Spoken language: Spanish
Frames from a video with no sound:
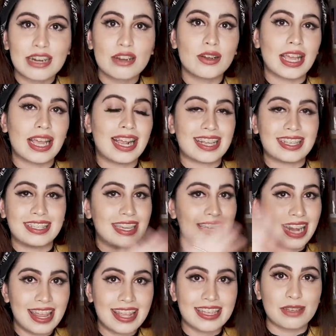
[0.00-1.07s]
creo que casi
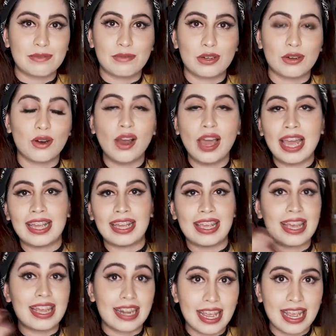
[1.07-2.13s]
nadie se fijó en
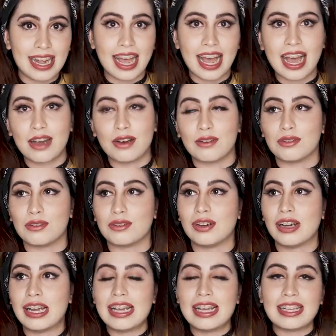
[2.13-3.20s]
quién era o